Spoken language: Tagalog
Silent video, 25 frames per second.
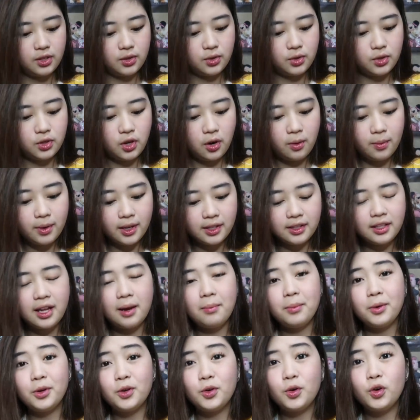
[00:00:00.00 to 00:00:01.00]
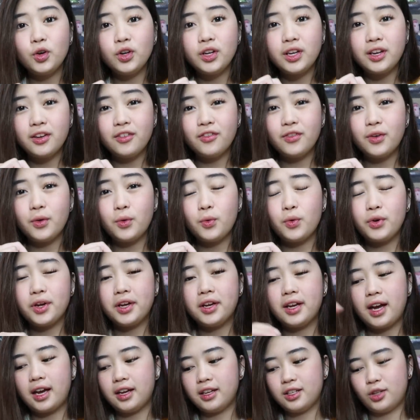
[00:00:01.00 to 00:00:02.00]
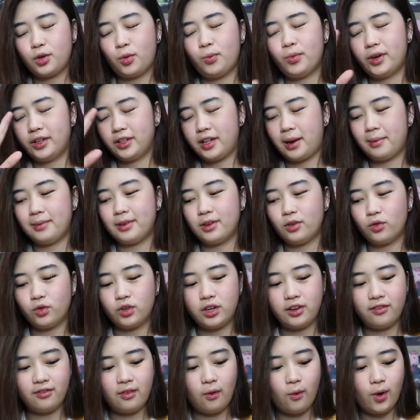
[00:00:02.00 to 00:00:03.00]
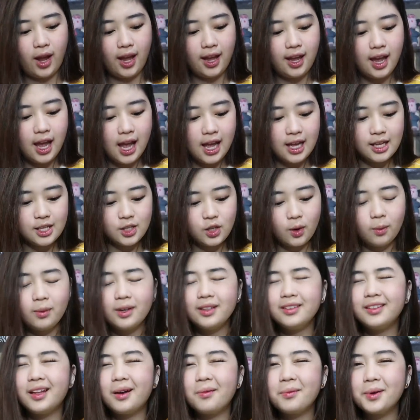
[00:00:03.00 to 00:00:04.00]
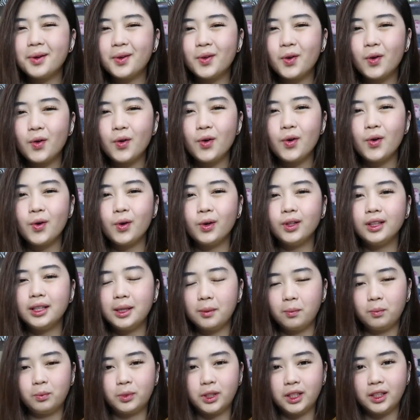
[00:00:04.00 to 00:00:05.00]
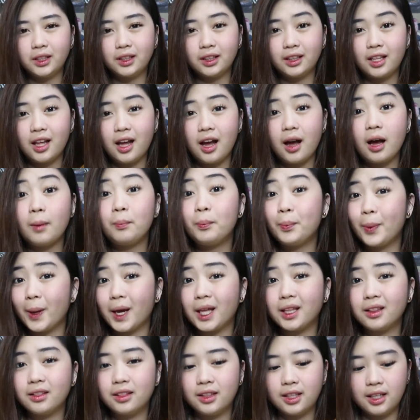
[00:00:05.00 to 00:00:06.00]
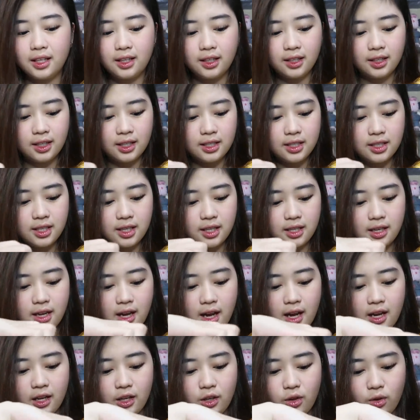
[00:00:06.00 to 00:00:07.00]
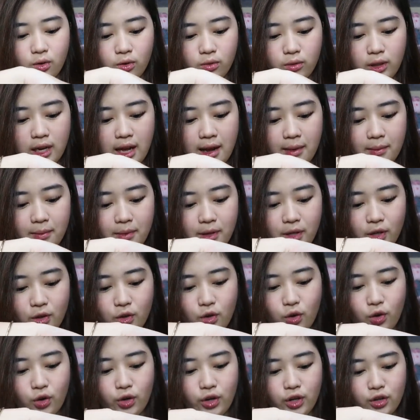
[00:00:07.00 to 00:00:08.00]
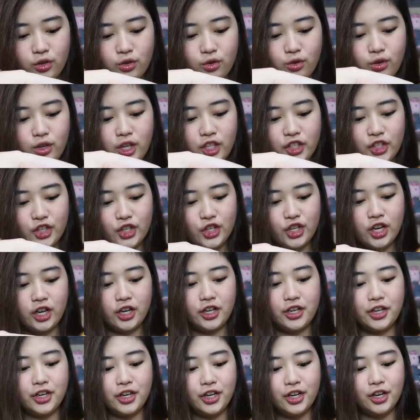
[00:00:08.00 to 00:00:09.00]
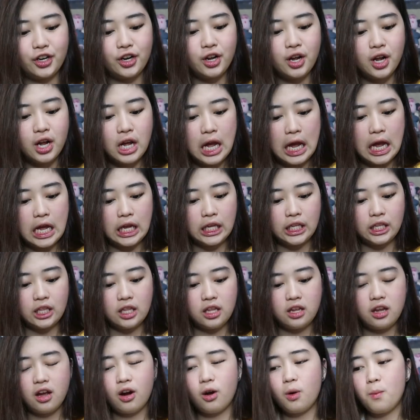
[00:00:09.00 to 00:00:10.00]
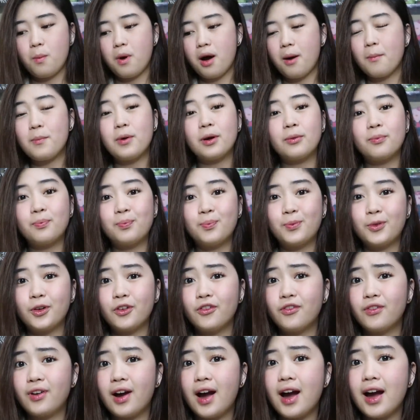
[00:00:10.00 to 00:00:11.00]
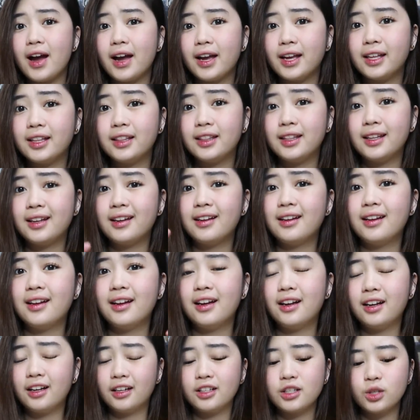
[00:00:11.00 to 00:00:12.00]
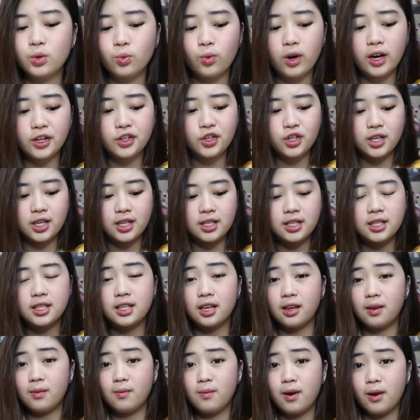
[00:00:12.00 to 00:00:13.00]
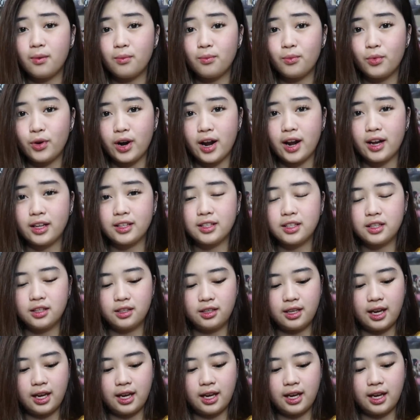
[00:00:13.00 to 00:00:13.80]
So, sobrang dami kong giveaway. Ay, sobrang dami kong giveaway. Sobrang dami kong lip tint na pending kasi nga yung labi ko nagsugat siya, girl. Hindi ako makapag-provide ng swatches sa ibang brand.